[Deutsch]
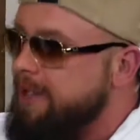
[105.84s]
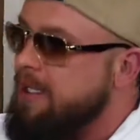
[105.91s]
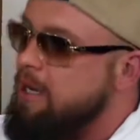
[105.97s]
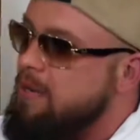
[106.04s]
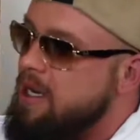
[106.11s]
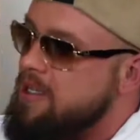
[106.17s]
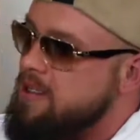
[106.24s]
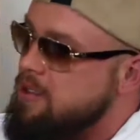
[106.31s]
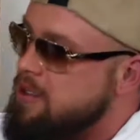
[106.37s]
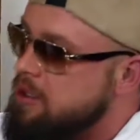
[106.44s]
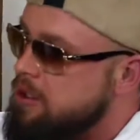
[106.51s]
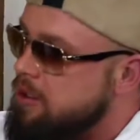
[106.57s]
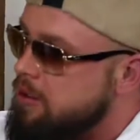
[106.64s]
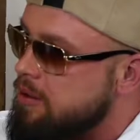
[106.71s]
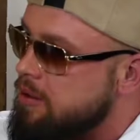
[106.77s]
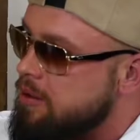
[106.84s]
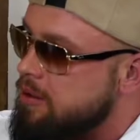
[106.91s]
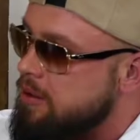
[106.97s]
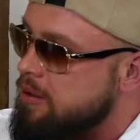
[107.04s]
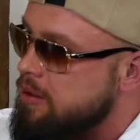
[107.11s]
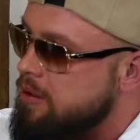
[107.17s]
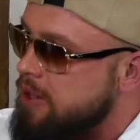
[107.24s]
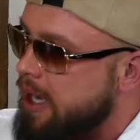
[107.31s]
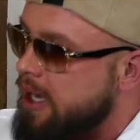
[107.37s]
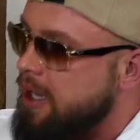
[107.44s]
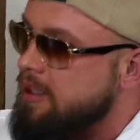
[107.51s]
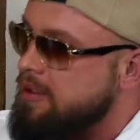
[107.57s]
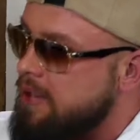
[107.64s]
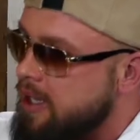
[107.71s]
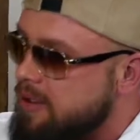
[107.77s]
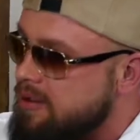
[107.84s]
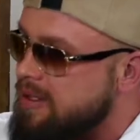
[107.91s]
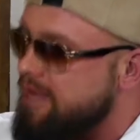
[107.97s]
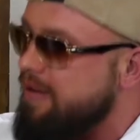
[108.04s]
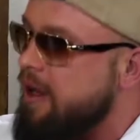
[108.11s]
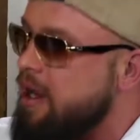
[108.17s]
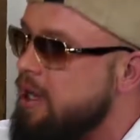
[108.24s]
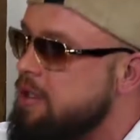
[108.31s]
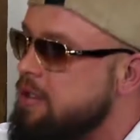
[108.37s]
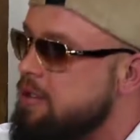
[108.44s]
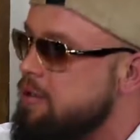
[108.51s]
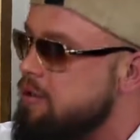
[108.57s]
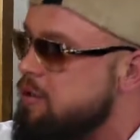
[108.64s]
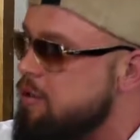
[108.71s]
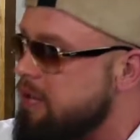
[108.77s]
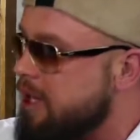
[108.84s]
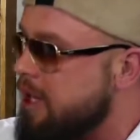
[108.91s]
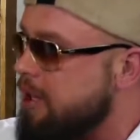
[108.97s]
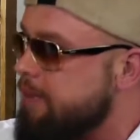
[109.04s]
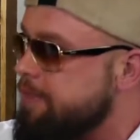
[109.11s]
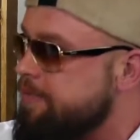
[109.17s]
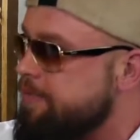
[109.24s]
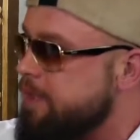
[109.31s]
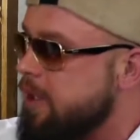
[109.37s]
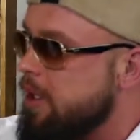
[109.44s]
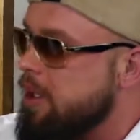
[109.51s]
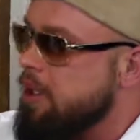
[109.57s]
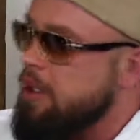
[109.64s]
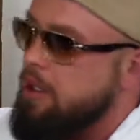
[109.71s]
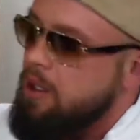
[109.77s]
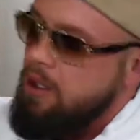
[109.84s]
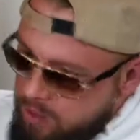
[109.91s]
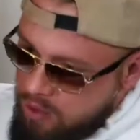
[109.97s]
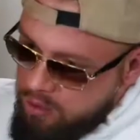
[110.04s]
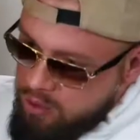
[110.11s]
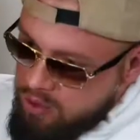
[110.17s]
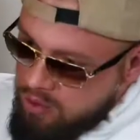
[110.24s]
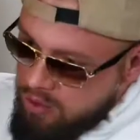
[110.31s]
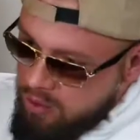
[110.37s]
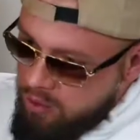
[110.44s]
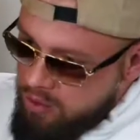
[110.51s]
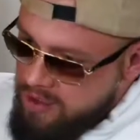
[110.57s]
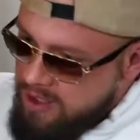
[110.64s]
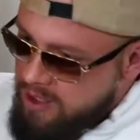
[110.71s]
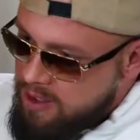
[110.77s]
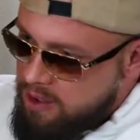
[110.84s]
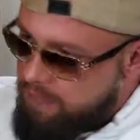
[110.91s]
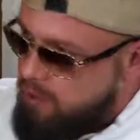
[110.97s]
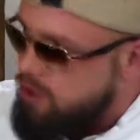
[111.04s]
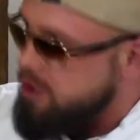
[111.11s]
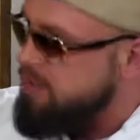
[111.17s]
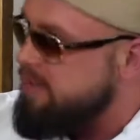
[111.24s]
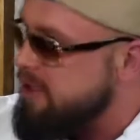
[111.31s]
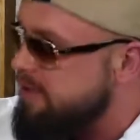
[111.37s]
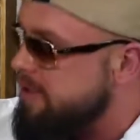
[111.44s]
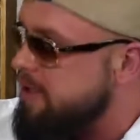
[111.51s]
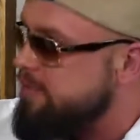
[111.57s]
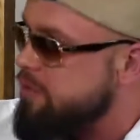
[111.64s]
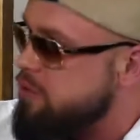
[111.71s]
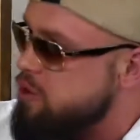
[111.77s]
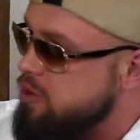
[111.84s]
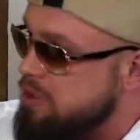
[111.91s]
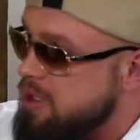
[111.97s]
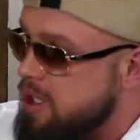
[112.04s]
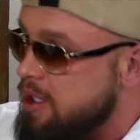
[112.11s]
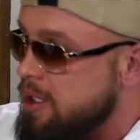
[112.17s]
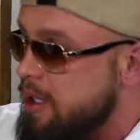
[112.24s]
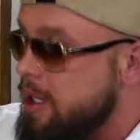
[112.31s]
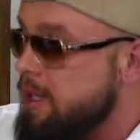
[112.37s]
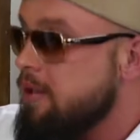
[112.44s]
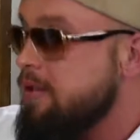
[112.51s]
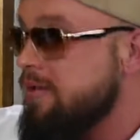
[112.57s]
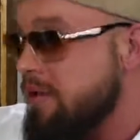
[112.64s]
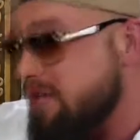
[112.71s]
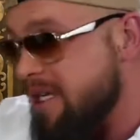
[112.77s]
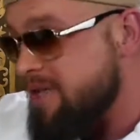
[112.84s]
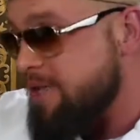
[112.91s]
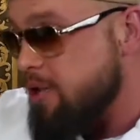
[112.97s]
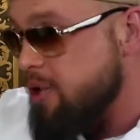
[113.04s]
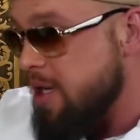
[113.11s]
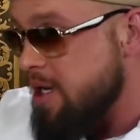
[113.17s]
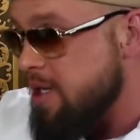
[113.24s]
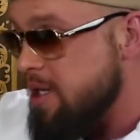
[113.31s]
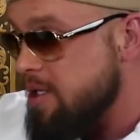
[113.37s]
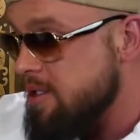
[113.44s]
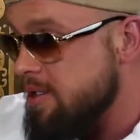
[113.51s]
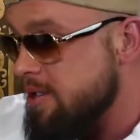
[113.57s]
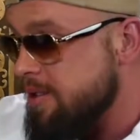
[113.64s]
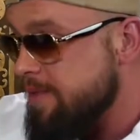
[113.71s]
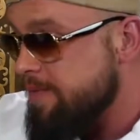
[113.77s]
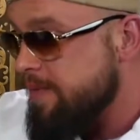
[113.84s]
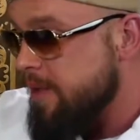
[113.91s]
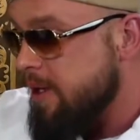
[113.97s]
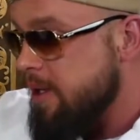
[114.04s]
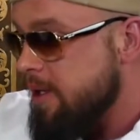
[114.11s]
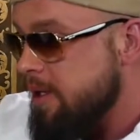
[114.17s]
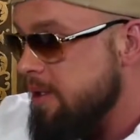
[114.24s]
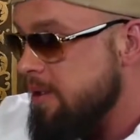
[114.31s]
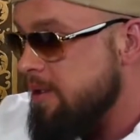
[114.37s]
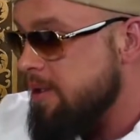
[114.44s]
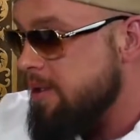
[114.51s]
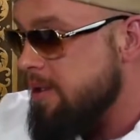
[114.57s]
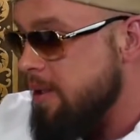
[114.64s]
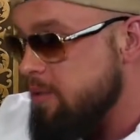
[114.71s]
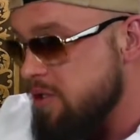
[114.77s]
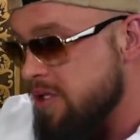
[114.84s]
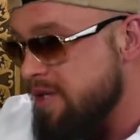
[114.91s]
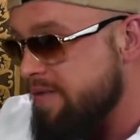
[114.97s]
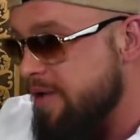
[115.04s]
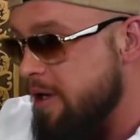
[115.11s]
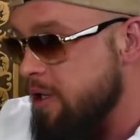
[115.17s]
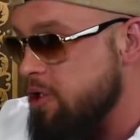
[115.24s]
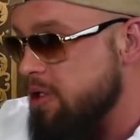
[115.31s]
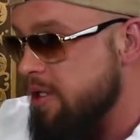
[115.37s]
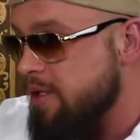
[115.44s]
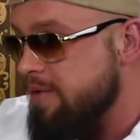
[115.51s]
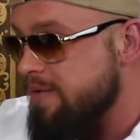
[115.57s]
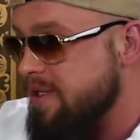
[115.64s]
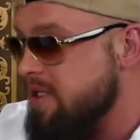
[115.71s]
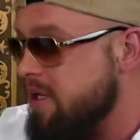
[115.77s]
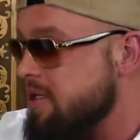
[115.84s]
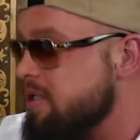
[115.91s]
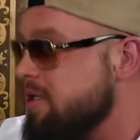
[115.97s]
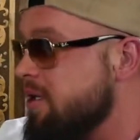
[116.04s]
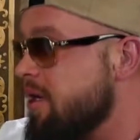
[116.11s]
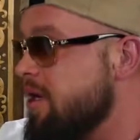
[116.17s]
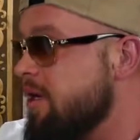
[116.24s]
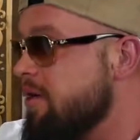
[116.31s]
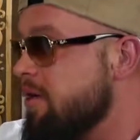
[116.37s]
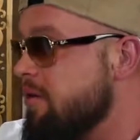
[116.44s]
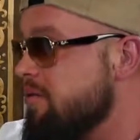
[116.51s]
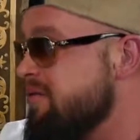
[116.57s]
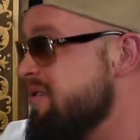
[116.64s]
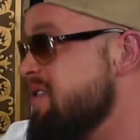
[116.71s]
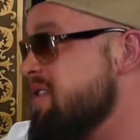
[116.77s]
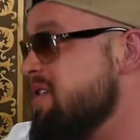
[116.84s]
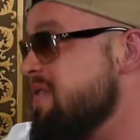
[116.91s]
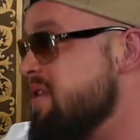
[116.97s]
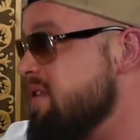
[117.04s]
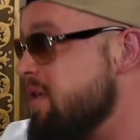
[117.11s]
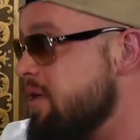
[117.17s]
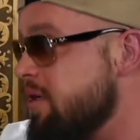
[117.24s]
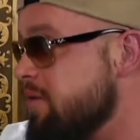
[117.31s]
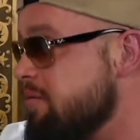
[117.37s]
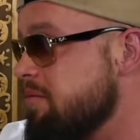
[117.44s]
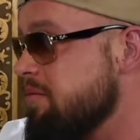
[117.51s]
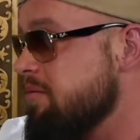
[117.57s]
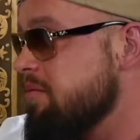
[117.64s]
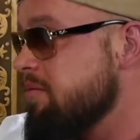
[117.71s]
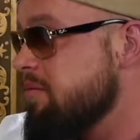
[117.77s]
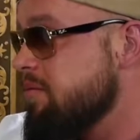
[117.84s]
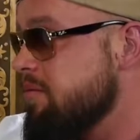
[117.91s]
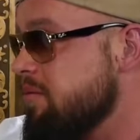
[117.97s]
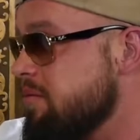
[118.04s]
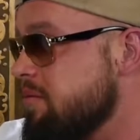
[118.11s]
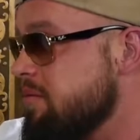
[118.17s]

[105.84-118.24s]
einigermaßen sich der Realität, der Wahrheit zu nähern. Mhm. Du musst nur grundsätzlich verstehen, wie die Welt funktioniert. Und wenn du das verstanden hast, da musst du die Frage stellen, was kannst du daran ändern? Willst du mhm. was ändern? Mhm. Mhm.